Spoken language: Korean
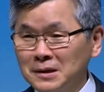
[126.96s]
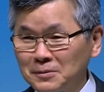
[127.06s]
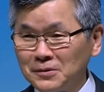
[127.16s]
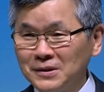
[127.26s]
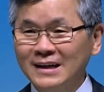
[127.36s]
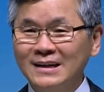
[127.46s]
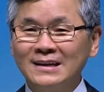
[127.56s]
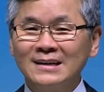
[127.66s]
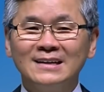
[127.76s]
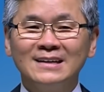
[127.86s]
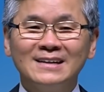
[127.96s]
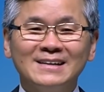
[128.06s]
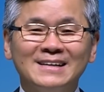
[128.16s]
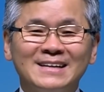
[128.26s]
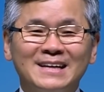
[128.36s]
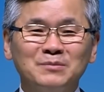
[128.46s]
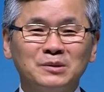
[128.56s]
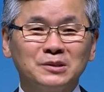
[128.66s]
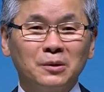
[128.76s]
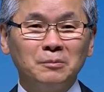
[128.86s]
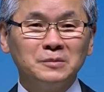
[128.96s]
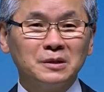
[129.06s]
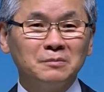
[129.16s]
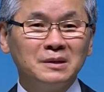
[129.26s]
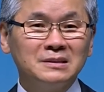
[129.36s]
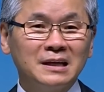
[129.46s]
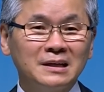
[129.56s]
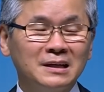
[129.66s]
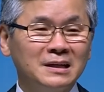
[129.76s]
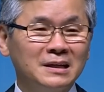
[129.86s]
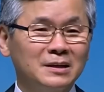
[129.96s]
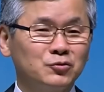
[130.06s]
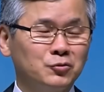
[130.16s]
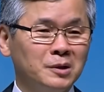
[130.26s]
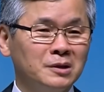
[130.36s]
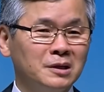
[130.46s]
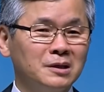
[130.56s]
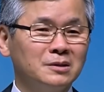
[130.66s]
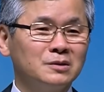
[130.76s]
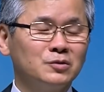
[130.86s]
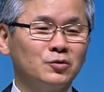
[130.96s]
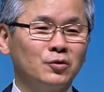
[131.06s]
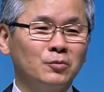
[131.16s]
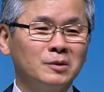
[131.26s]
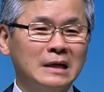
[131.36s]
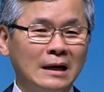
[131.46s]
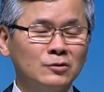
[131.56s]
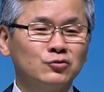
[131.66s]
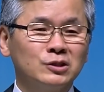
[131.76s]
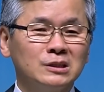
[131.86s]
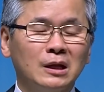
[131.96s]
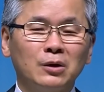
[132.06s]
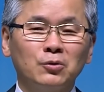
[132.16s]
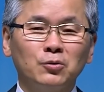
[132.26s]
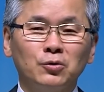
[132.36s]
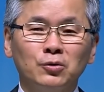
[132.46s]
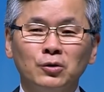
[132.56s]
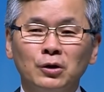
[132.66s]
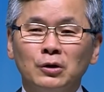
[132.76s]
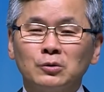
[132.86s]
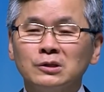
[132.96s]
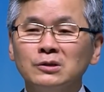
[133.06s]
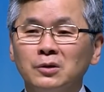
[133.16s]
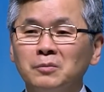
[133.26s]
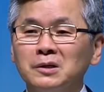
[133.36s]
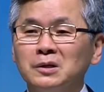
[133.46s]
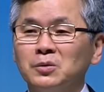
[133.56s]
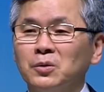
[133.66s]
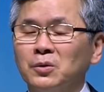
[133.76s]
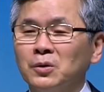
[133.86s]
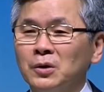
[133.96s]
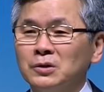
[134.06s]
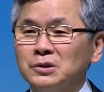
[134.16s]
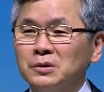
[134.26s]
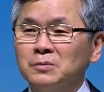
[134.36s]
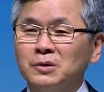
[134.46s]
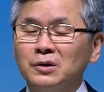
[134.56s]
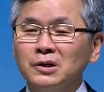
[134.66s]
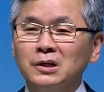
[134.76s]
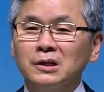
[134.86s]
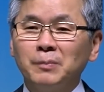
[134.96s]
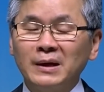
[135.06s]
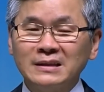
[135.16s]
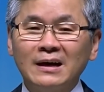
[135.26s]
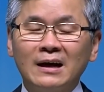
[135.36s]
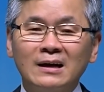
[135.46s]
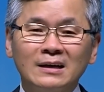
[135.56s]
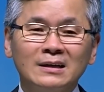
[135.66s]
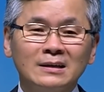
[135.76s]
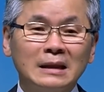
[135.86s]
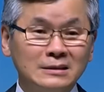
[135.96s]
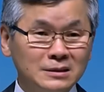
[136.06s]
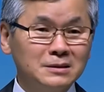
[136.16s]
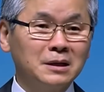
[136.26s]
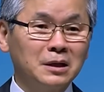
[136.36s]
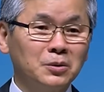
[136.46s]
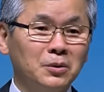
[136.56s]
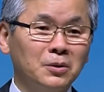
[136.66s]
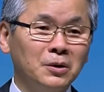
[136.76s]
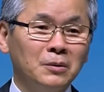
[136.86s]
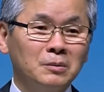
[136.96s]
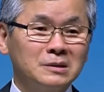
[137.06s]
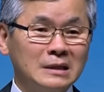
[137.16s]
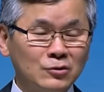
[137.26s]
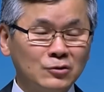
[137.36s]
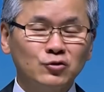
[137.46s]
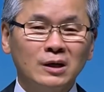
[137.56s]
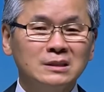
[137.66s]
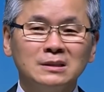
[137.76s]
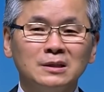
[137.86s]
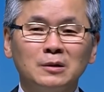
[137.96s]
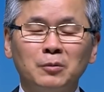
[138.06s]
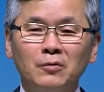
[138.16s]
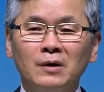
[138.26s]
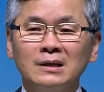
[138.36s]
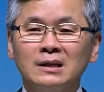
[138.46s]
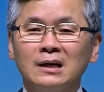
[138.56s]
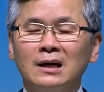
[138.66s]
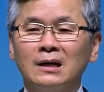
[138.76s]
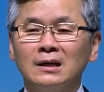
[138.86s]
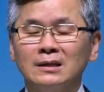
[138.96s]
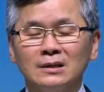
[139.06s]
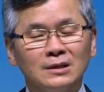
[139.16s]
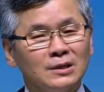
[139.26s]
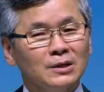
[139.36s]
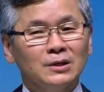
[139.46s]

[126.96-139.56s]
가만히 보니까 이게 뭐 점점 인생이 이게 수명이 길어지고 뭐 장수시 되고 또 저희 어머니도 지금 거의 100세 가까이 되시는데도 뭐 장수하시는 걸 보고 하니까